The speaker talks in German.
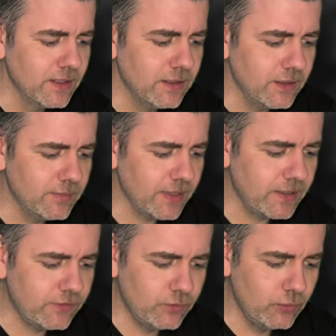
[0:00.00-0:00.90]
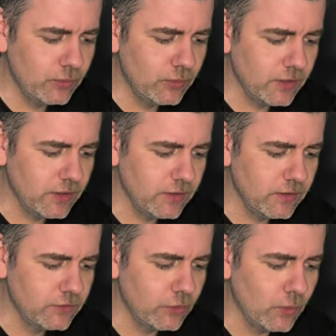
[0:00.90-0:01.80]
Ähm, Retsu
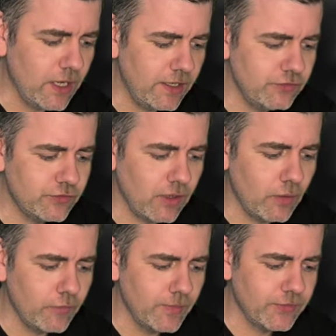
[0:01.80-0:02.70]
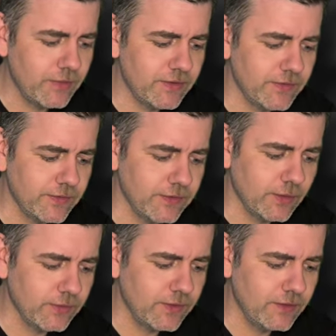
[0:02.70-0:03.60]
äh, Tokash, auch vom Server
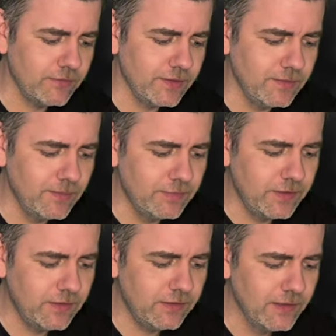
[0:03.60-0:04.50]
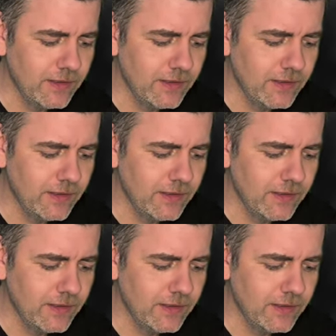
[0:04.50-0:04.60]
20.174.